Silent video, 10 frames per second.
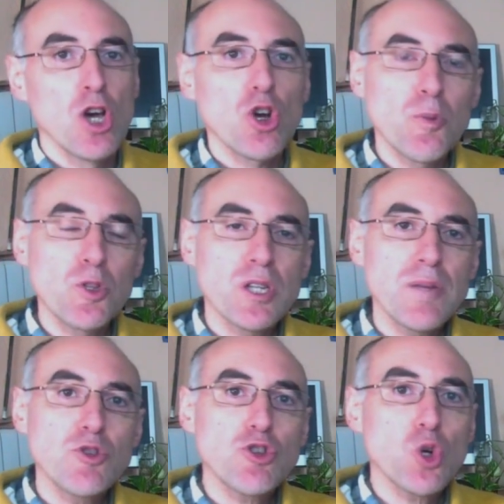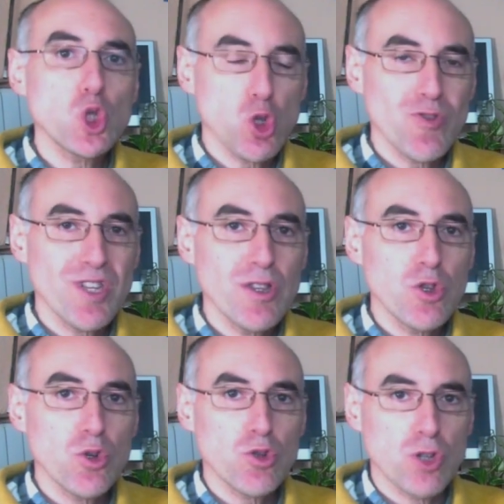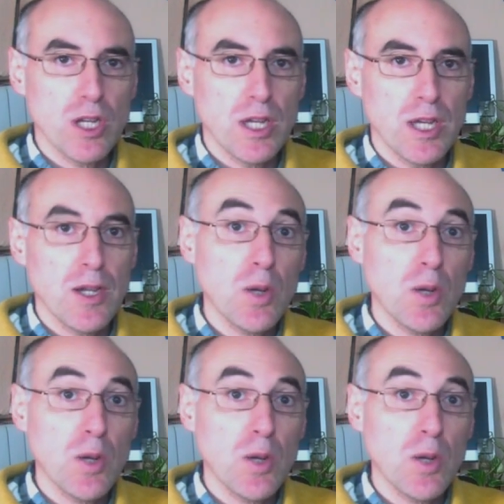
Como tenemos 800 eh,